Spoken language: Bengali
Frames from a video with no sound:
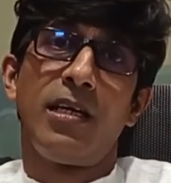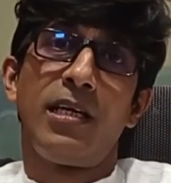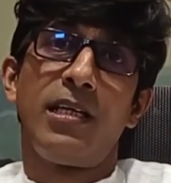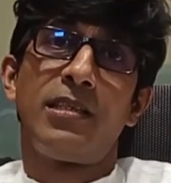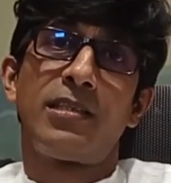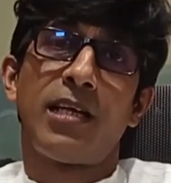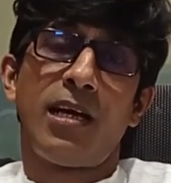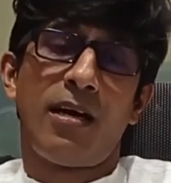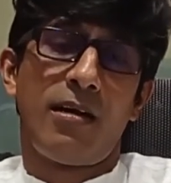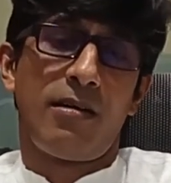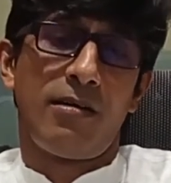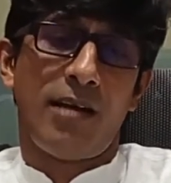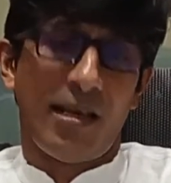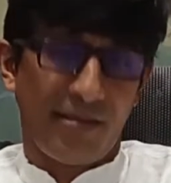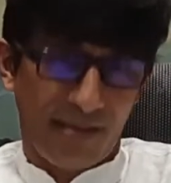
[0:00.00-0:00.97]
এই
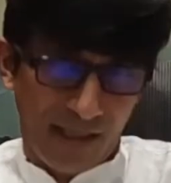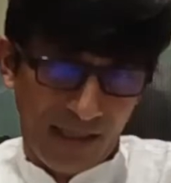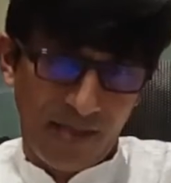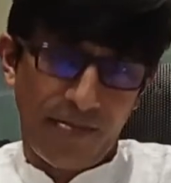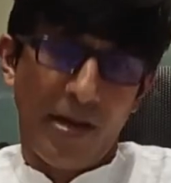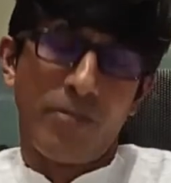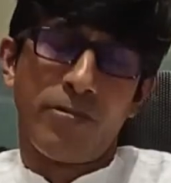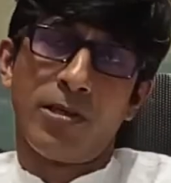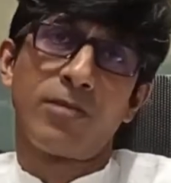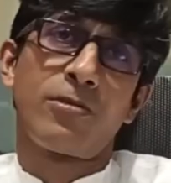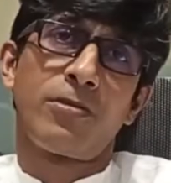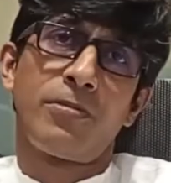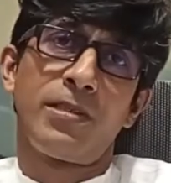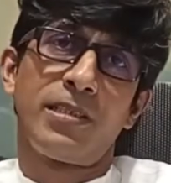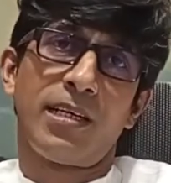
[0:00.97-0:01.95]
রাস্তাটি ব্যবহার
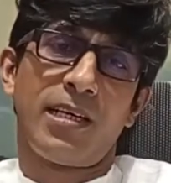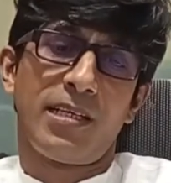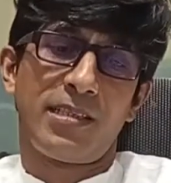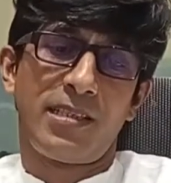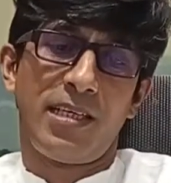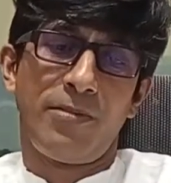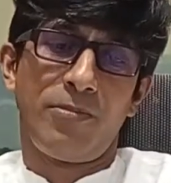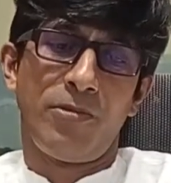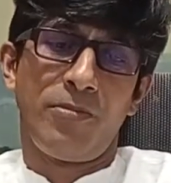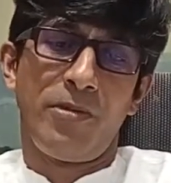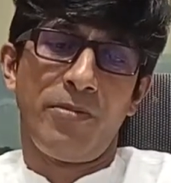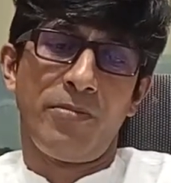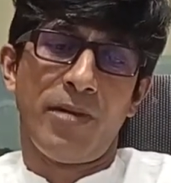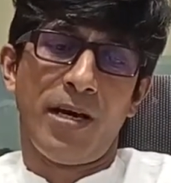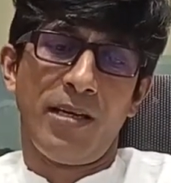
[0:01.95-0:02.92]
করবেন যারা সেই
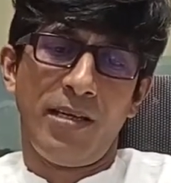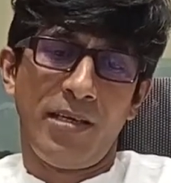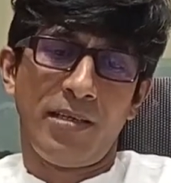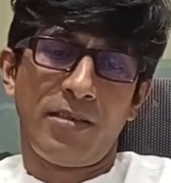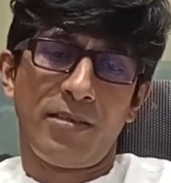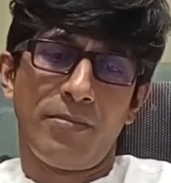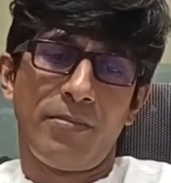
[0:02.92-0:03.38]
ভূমি মালিক